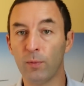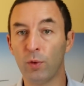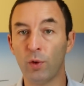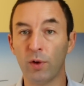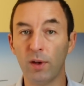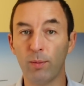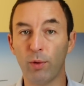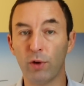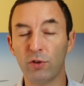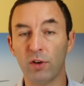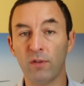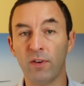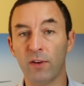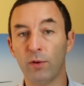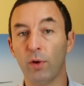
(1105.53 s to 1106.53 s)
dans les
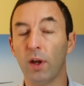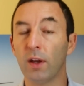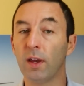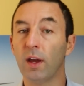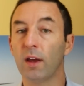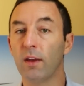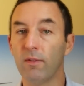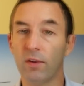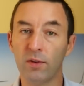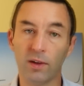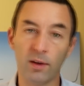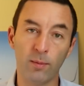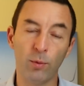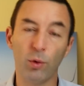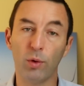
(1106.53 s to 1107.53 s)
prochaines phases de la guerre qui va
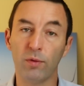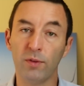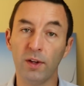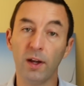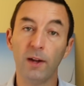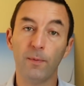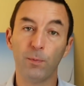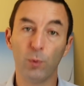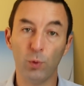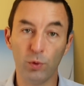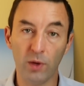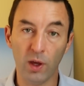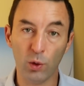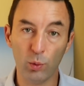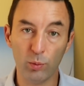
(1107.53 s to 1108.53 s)
certainement revenir,
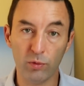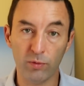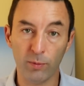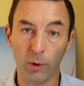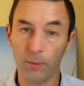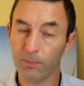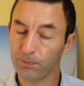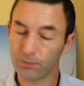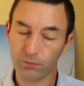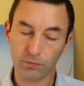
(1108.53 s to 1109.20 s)
une guerre de mouvement.